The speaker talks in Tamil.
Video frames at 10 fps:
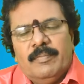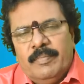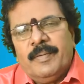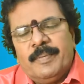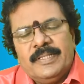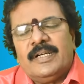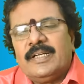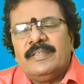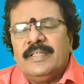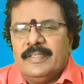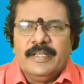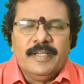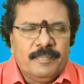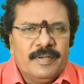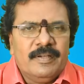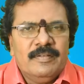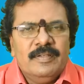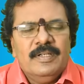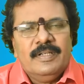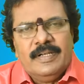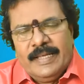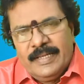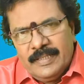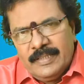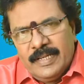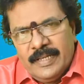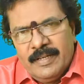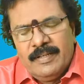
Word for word: மே பதினெட்டாம் தேதிக்கு அப்புறம் நீங்கள் இதில்